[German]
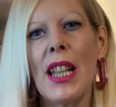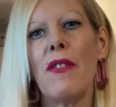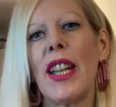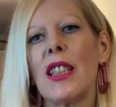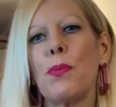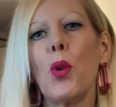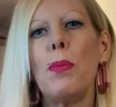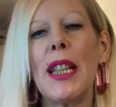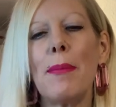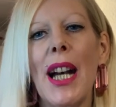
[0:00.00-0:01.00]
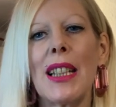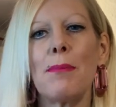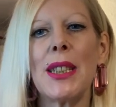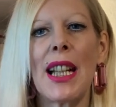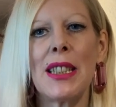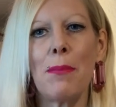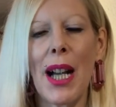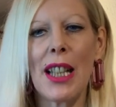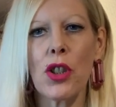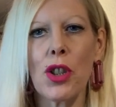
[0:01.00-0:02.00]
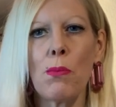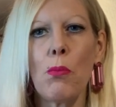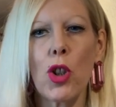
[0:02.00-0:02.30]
Wer jetzt Probleme hat mit animalischen